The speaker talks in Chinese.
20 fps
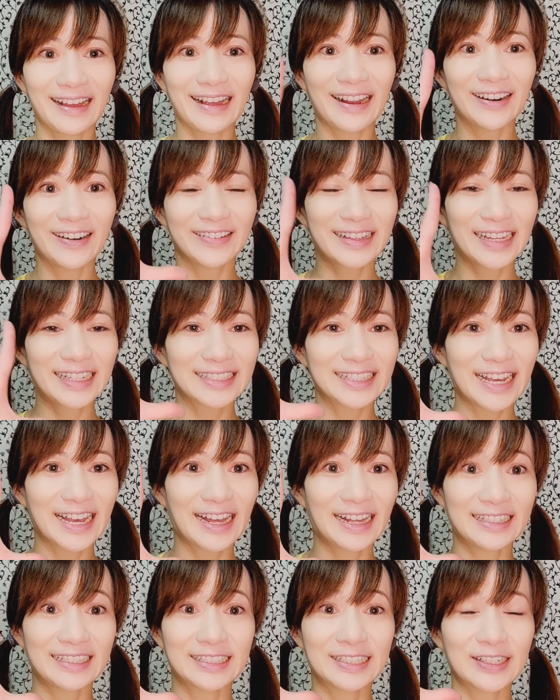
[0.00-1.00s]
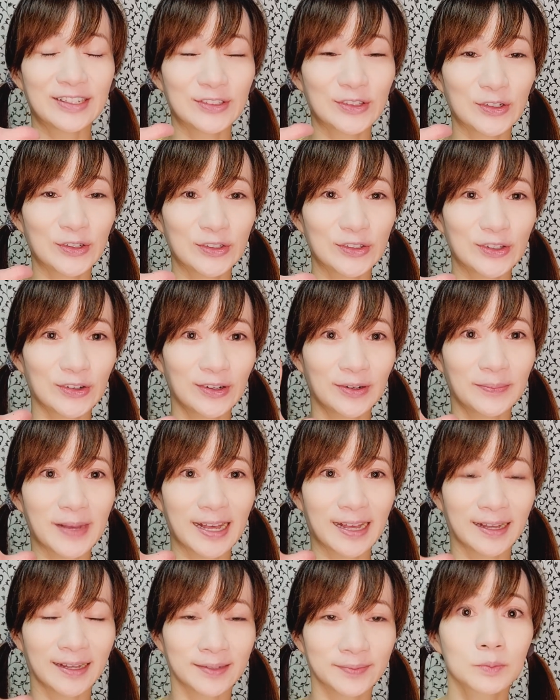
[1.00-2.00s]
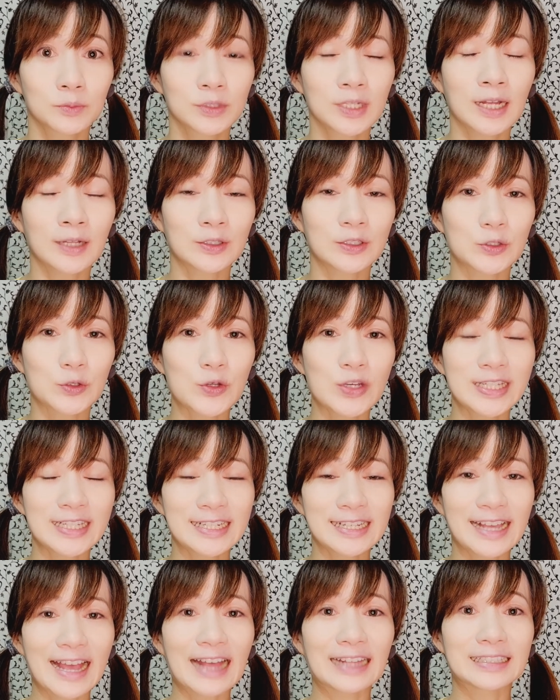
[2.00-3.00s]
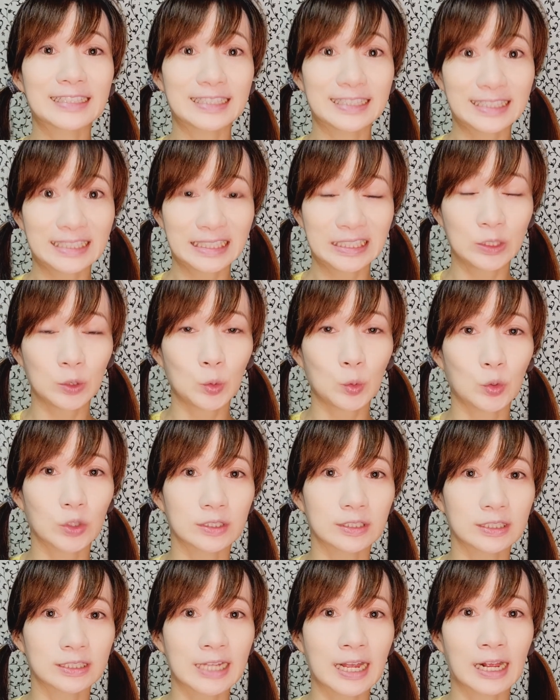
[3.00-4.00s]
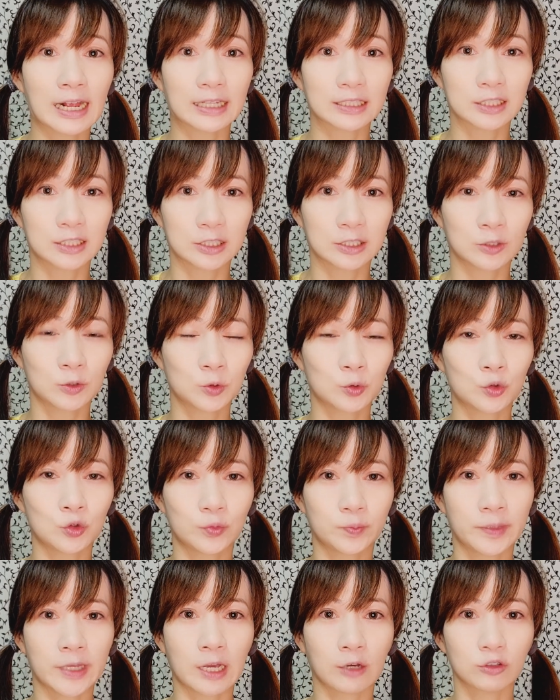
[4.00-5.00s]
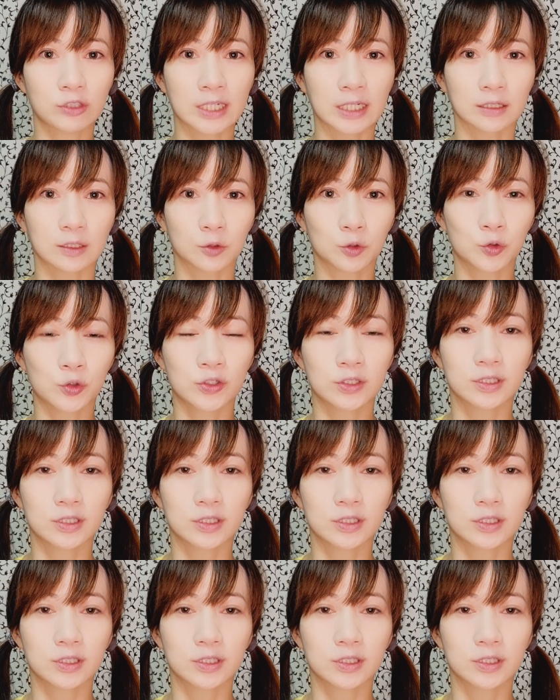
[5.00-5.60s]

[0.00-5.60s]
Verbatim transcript: Hello，大家，你今天有动一动了吗？知道你最近看着新闻上啊持续飙涨的确